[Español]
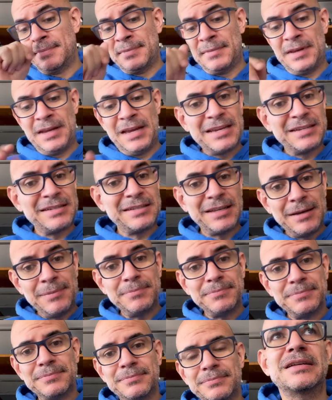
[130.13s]
este,
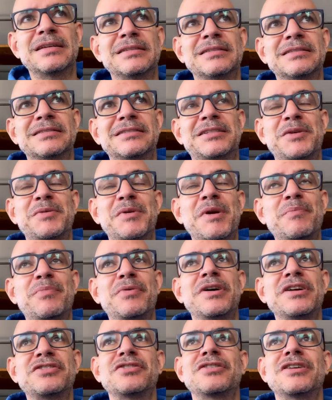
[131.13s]
si bien
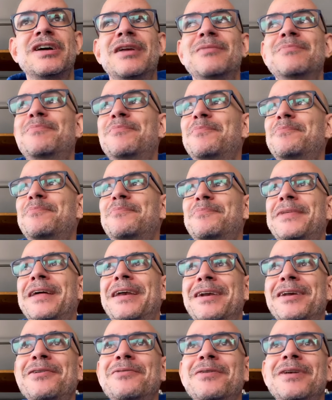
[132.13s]
puede sonar
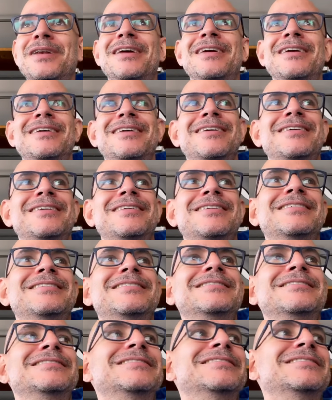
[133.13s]
terrible,
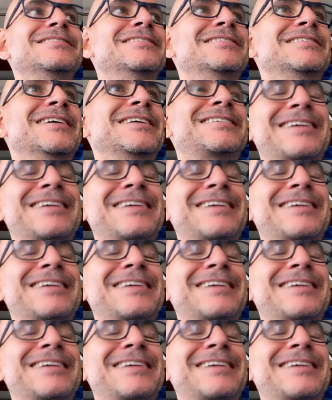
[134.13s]
es